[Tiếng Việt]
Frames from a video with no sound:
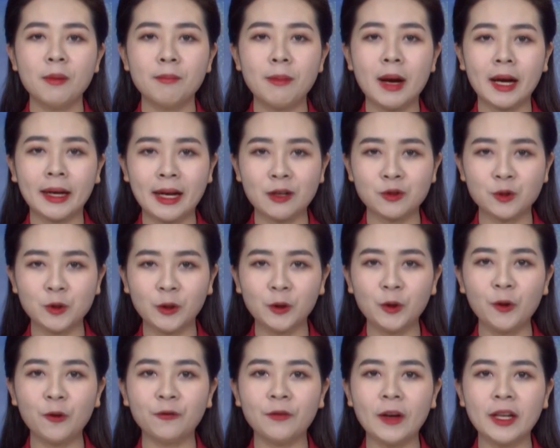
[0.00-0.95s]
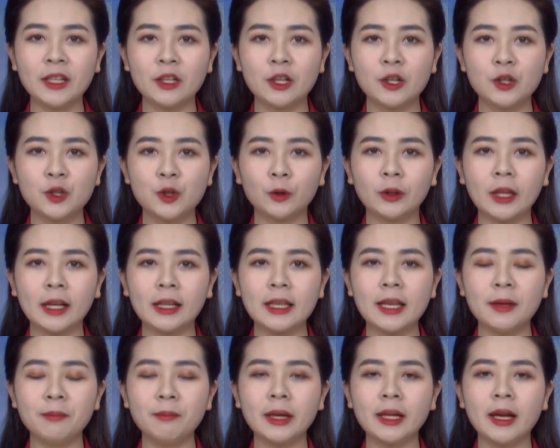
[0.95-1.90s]
Bà Cao Xuân Thu Vân, Chủ tịch
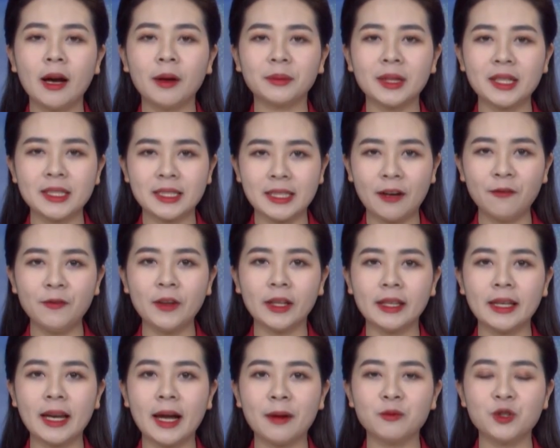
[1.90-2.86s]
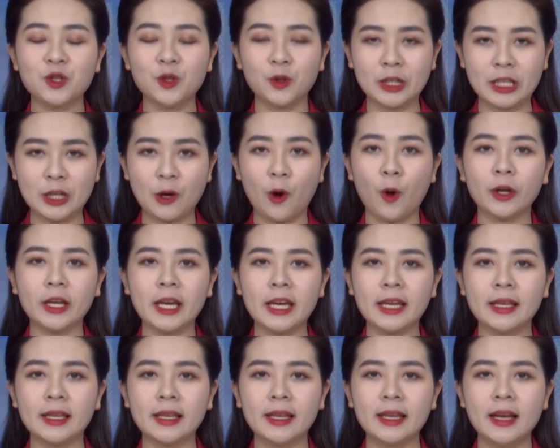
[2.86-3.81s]
Liên minh Hợp tác xã Việt Nam chủ trì hội
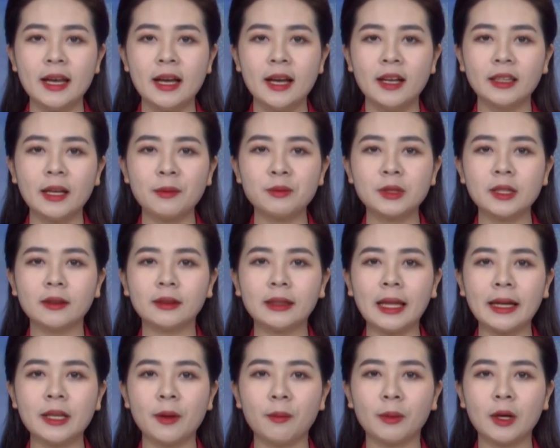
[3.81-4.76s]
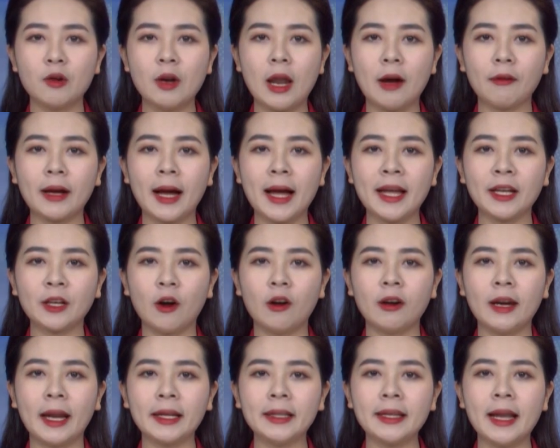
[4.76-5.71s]
nghị. Tham dự tại điểm cầu Lào Cai có
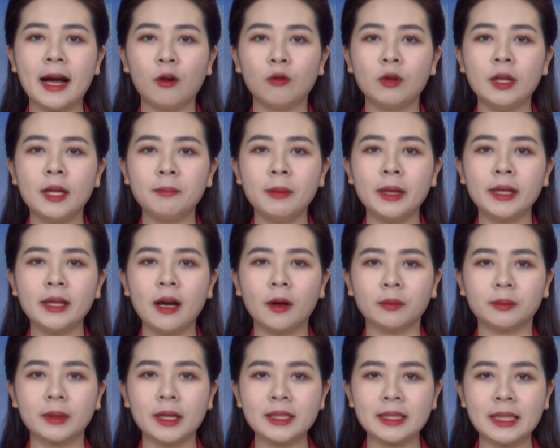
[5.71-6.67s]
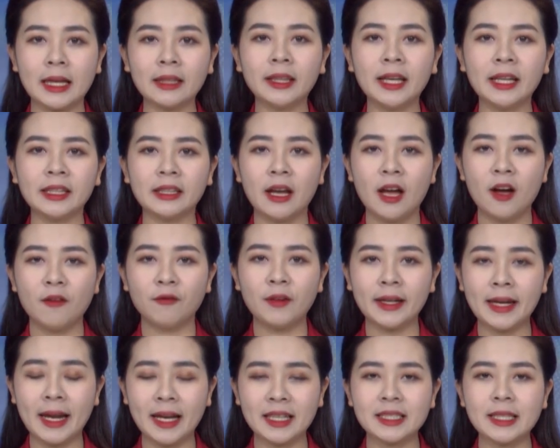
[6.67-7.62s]
lãnh đạo Liên minh Hợp tác xã tỉnh
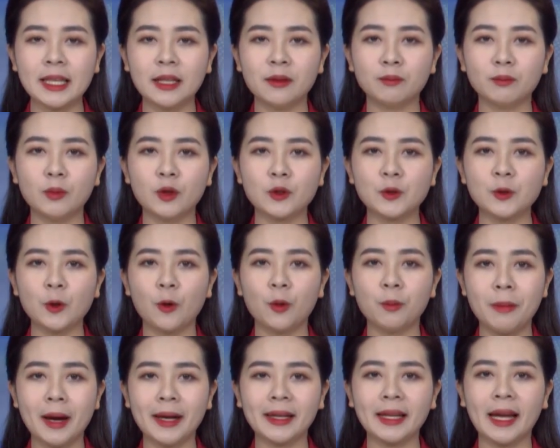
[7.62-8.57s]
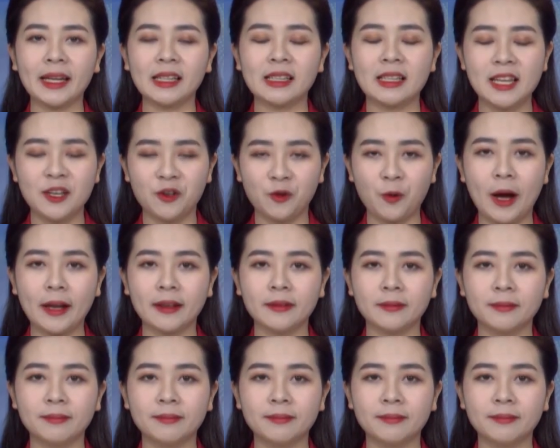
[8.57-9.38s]
và đại diện một số ban ngành liên quan.